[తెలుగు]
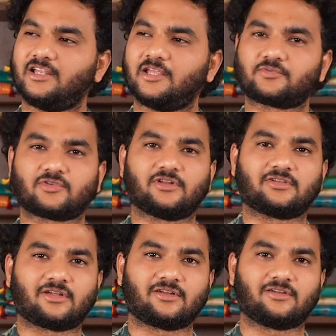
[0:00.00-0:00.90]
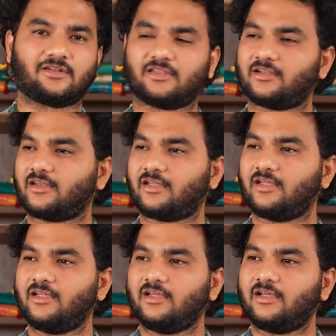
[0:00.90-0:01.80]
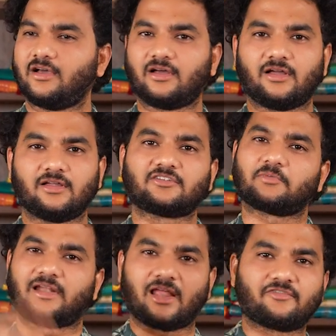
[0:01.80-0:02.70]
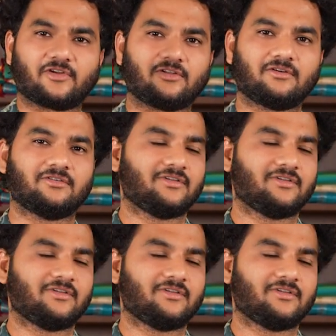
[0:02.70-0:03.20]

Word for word: దిలీప్ స్టోరీస్ అనో లేదంటే ఇట్స్ మై లైఫ్ అను